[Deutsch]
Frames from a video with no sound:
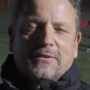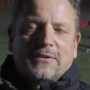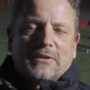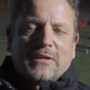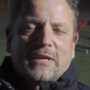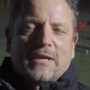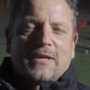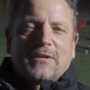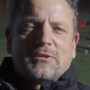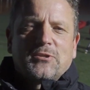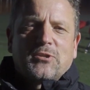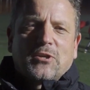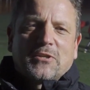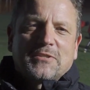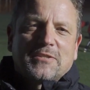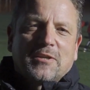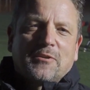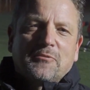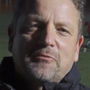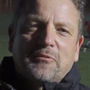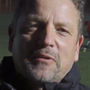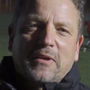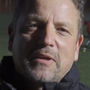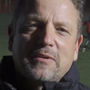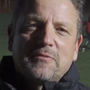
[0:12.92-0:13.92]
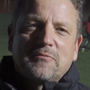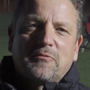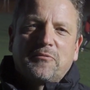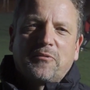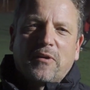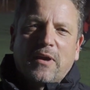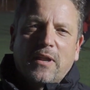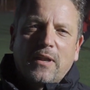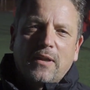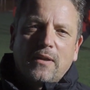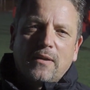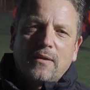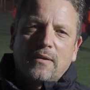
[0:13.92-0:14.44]
Ja, das auf jeden
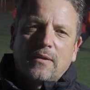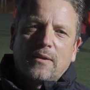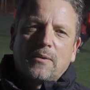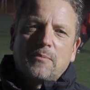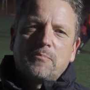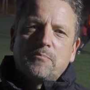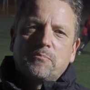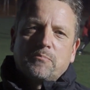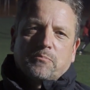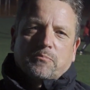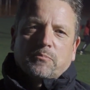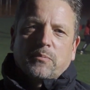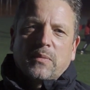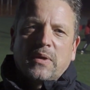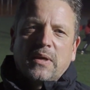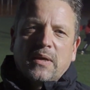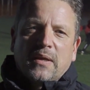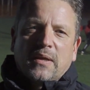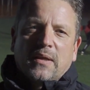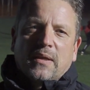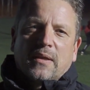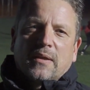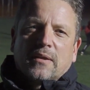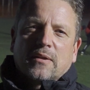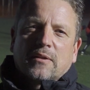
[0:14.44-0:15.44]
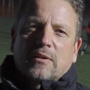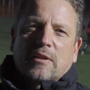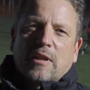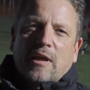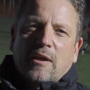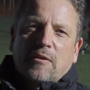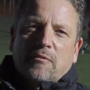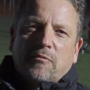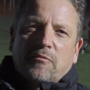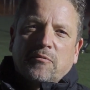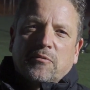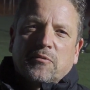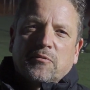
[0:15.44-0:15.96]
Fall. Ähm,
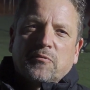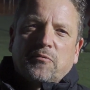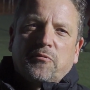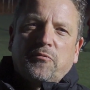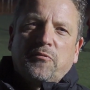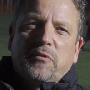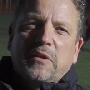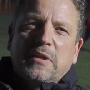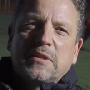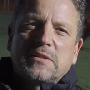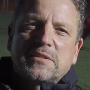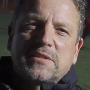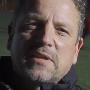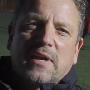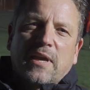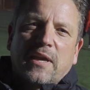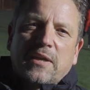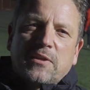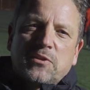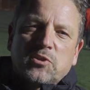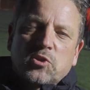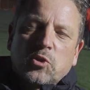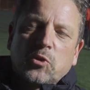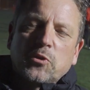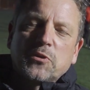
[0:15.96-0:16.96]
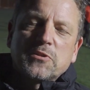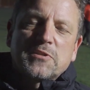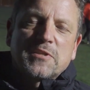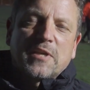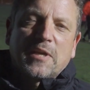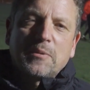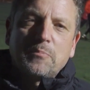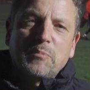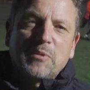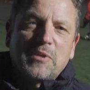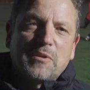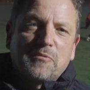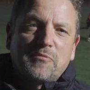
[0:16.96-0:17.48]
klar, viel Zeit, schöne
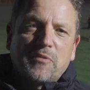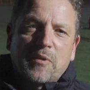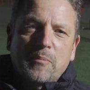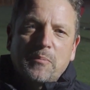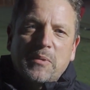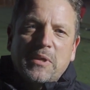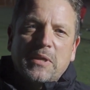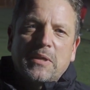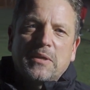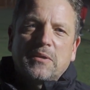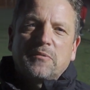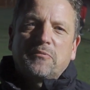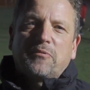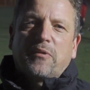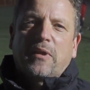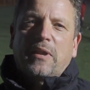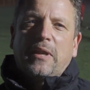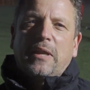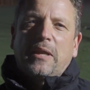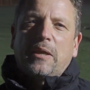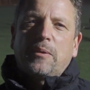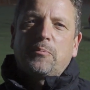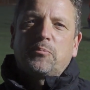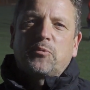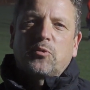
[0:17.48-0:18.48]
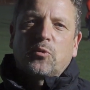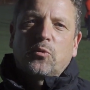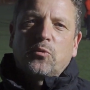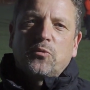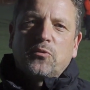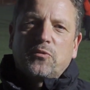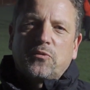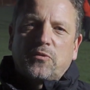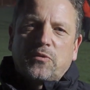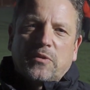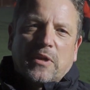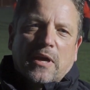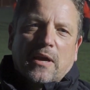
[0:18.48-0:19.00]
Zeit mit der Familie verlebt
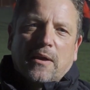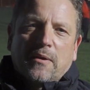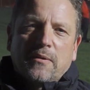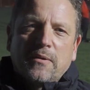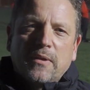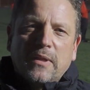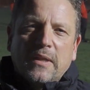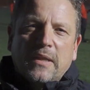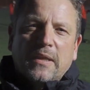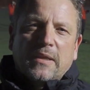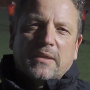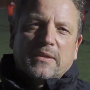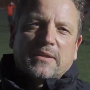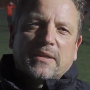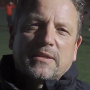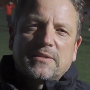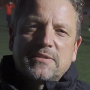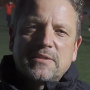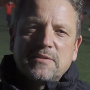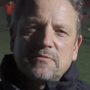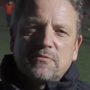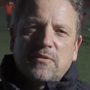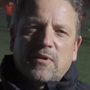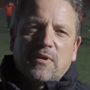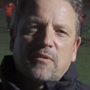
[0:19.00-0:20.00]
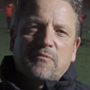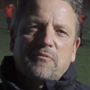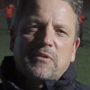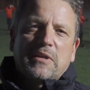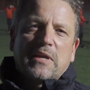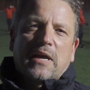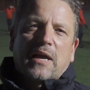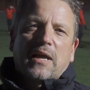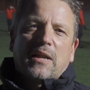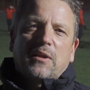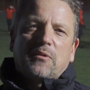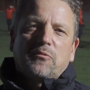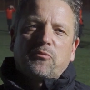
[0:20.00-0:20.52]
und ja, jetzt sind wir
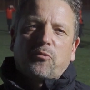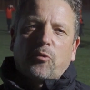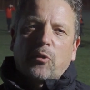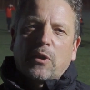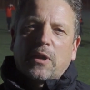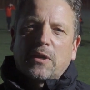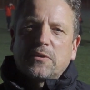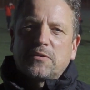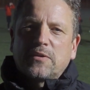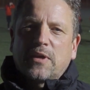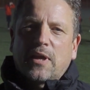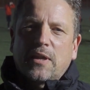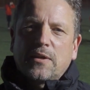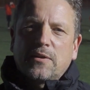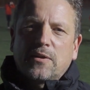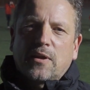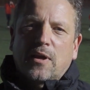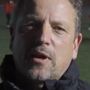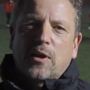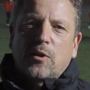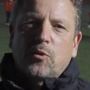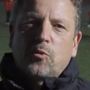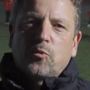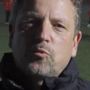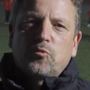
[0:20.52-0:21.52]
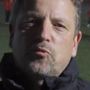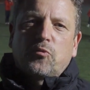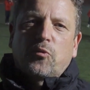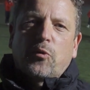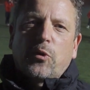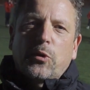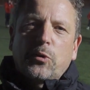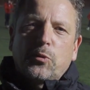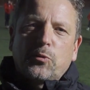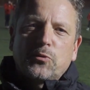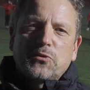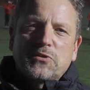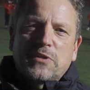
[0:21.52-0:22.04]
wieder alle voller Tatendrang und
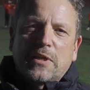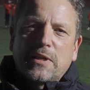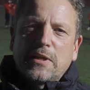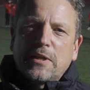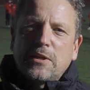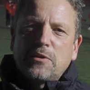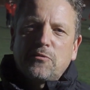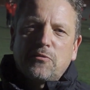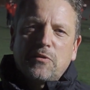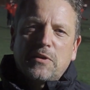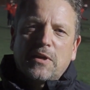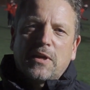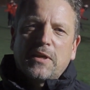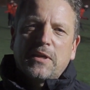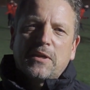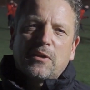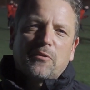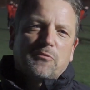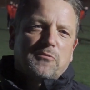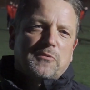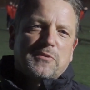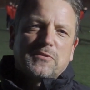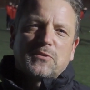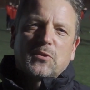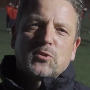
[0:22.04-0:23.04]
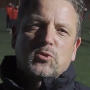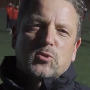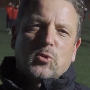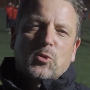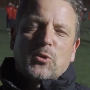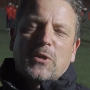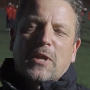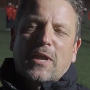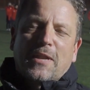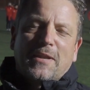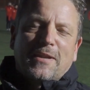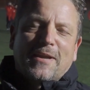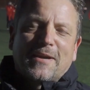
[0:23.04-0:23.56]
freuen uns endlich wieder hier auf dieser
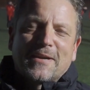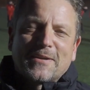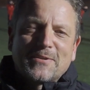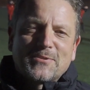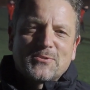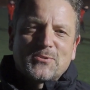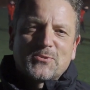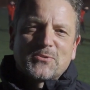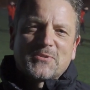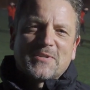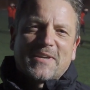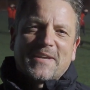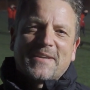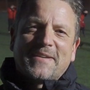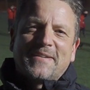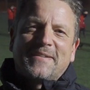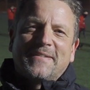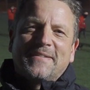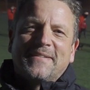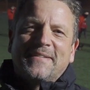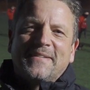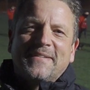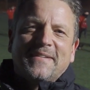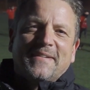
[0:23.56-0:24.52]
schönen Anlage zu sein. Ja.